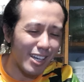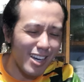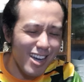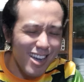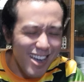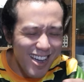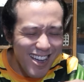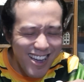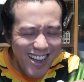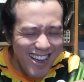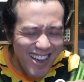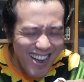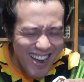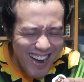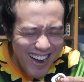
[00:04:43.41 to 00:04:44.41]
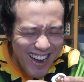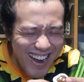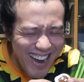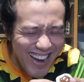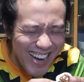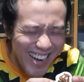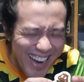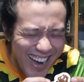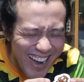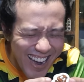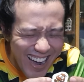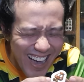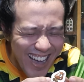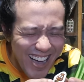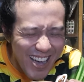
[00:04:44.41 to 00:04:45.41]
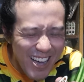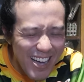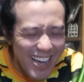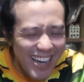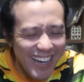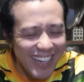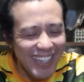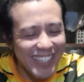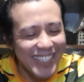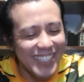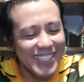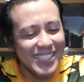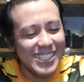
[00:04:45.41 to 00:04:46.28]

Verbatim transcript: Ah! ah!